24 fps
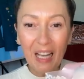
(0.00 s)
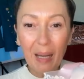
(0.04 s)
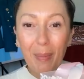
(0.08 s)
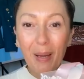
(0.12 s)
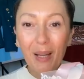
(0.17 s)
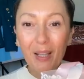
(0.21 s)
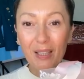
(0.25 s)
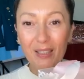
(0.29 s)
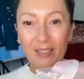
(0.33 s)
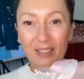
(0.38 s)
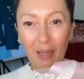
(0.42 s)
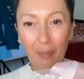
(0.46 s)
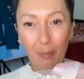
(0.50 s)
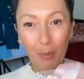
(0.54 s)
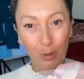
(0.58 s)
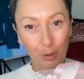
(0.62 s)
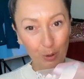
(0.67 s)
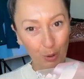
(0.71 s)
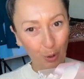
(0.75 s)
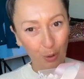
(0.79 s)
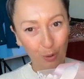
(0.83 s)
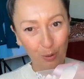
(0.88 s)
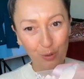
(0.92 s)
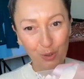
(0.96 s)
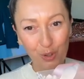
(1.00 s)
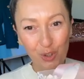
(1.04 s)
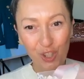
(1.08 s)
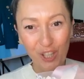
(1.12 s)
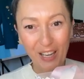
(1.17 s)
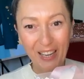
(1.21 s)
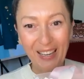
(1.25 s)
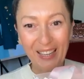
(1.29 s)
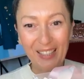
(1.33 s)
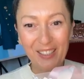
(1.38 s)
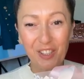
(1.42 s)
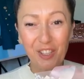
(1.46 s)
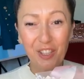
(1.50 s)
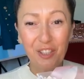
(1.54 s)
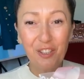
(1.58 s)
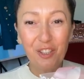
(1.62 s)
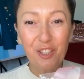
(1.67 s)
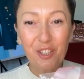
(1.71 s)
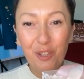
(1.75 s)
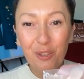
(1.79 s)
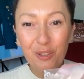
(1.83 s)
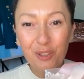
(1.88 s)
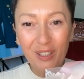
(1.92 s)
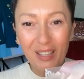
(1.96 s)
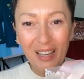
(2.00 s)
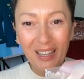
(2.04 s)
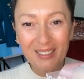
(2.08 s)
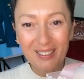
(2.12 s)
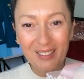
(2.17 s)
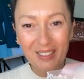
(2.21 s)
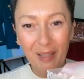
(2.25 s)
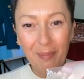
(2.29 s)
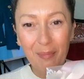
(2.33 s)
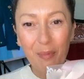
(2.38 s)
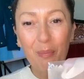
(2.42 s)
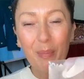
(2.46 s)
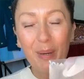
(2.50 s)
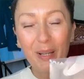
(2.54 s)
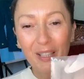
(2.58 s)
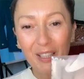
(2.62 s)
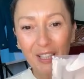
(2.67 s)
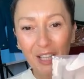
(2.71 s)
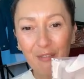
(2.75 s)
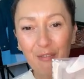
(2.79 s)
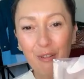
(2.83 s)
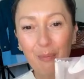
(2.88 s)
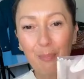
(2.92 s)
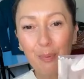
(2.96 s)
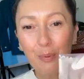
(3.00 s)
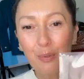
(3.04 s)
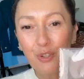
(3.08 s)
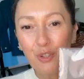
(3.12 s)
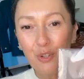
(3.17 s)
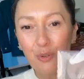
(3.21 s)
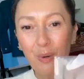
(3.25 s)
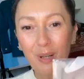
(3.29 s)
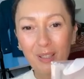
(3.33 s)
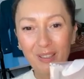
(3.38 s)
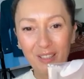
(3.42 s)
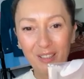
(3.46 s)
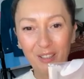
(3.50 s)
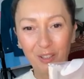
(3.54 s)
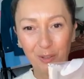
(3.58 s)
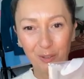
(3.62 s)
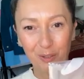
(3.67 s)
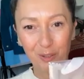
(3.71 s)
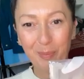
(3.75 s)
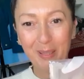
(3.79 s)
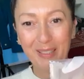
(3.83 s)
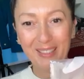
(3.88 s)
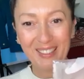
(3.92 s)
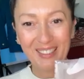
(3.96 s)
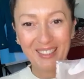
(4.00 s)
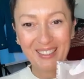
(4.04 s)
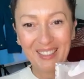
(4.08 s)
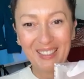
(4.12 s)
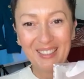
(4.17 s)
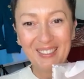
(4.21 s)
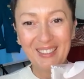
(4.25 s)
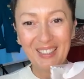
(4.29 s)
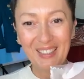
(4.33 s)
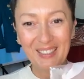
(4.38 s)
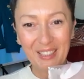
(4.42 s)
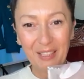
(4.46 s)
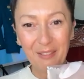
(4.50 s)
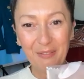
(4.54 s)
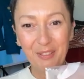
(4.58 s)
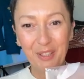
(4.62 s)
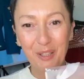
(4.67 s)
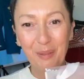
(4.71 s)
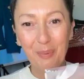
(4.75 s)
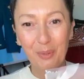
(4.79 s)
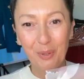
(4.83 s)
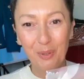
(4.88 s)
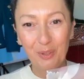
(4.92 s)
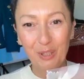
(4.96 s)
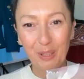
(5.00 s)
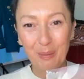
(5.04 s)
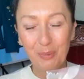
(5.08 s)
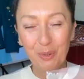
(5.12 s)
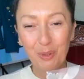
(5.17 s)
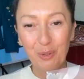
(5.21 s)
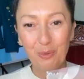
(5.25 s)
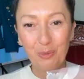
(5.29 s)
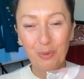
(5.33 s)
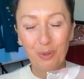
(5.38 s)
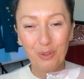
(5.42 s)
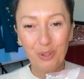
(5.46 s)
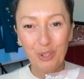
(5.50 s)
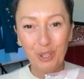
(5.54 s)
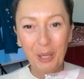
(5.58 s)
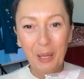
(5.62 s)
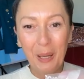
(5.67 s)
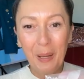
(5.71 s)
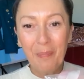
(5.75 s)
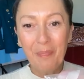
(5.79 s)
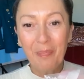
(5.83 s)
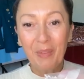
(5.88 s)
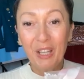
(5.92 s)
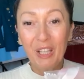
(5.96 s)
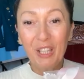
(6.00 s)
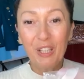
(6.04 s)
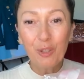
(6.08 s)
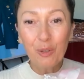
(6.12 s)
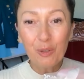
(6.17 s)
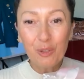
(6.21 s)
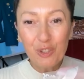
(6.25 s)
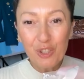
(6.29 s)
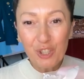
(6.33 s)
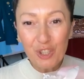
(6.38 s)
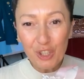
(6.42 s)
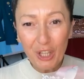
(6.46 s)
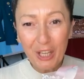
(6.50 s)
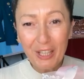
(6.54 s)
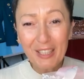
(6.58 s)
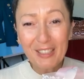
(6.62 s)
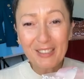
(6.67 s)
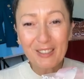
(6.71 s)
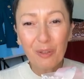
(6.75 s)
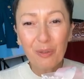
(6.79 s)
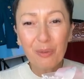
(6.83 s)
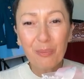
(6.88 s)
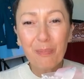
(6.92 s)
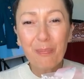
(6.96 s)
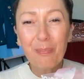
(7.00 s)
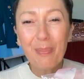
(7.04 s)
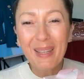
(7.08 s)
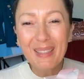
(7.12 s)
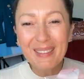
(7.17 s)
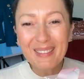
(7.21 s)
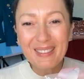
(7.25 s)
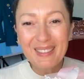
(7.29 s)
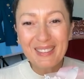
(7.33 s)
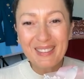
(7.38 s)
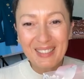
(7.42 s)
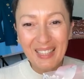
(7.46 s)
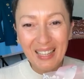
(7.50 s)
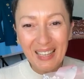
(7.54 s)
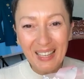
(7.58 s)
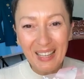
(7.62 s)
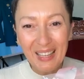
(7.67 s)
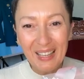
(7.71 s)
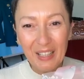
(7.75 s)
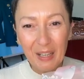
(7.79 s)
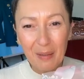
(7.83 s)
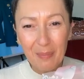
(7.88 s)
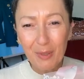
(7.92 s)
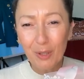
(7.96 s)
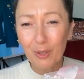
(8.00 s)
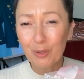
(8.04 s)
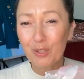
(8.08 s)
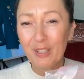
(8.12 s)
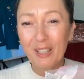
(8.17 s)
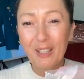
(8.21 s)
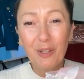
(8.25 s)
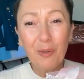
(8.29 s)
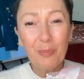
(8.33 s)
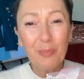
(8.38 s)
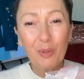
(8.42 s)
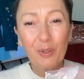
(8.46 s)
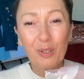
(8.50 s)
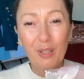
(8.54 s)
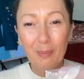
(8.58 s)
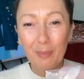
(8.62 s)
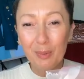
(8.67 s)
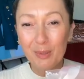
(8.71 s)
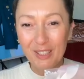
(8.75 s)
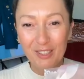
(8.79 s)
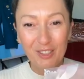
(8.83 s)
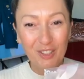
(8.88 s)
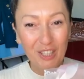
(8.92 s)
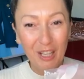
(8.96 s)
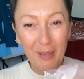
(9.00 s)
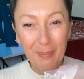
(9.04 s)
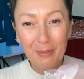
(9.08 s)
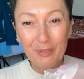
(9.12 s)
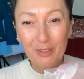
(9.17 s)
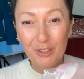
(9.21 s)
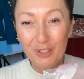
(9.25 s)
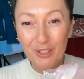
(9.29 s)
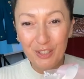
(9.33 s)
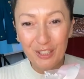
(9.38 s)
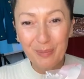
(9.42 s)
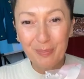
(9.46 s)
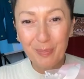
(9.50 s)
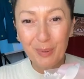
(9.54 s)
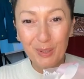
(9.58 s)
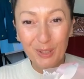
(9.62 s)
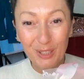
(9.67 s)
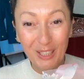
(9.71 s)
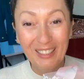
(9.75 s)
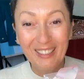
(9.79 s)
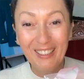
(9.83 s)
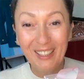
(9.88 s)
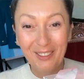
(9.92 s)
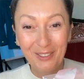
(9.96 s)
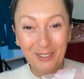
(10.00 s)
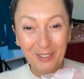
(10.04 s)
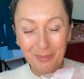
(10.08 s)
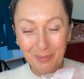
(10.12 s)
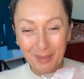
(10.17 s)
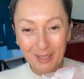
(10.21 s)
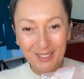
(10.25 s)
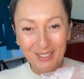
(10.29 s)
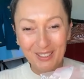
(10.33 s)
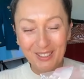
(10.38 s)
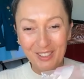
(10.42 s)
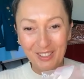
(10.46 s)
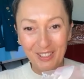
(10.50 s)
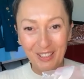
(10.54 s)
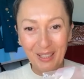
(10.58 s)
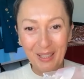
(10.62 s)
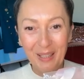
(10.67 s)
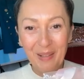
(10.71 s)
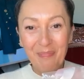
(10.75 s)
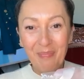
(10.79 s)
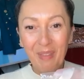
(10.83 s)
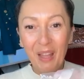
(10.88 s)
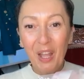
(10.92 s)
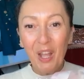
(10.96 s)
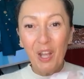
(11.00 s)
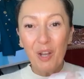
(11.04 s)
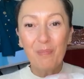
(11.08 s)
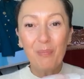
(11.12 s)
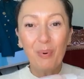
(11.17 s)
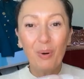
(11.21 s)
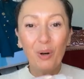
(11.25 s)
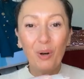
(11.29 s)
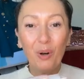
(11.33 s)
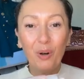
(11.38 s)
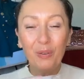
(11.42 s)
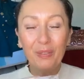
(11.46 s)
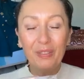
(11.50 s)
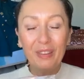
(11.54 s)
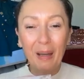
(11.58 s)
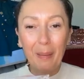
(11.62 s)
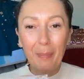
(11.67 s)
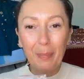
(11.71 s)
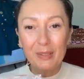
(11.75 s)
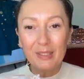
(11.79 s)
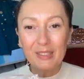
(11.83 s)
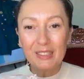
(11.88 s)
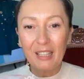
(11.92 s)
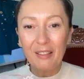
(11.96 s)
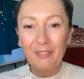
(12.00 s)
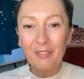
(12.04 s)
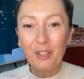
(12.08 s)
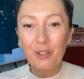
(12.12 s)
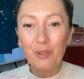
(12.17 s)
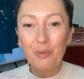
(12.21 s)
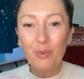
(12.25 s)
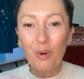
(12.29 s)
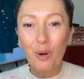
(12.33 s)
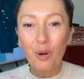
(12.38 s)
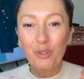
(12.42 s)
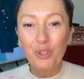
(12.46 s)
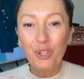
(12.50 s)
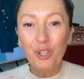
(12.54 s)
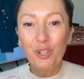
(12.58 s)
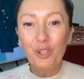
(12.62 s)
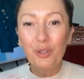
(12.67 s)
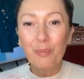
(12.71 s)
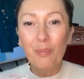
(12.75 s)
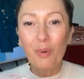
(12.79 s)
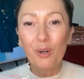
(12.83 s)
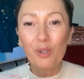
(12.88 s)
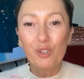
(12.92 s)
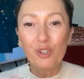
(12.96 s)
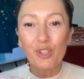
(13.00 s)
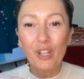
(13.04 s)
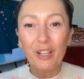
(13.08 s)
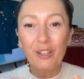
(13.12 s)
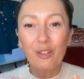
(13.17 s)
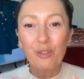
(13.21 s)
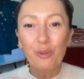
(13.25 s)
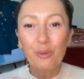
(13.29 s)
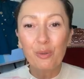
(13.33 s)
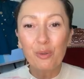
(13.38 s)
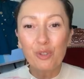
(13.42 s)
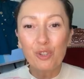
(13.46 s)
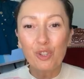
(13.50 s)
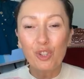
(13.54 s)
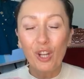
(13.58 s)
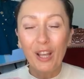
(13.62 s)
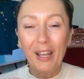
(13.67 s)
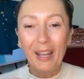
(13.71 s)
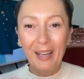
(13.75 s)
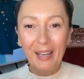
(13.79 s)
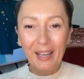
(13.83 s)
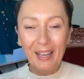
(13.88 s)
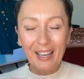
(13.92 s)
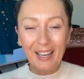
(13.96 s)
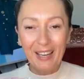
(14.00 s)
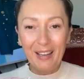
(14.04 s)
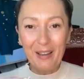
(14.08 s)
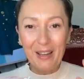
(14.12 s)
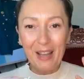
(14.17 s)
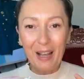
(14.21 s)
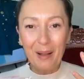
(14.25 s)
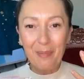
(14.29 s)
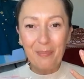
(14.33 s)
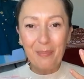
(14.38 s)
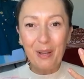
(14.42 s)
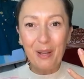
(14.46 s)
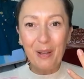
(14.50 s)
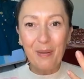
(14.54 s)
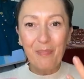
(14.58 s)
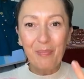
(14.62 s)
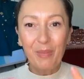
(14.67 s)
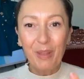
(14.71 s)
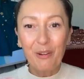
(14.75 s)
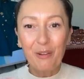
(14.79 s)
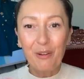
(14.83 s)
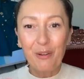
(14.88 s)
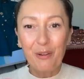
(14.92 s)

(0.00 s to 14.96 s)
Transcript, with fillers: sama, samo to, że 60 lat temu Mary Kay wypuściła ten kosmetyk, ten zestaw, ten program do dłoni i do dzisiaj jest on bestsellerem i od tego programu zaczynamy wszystkie spotkania kosmetyczne, bo na podstawie dłoni można już E, jakby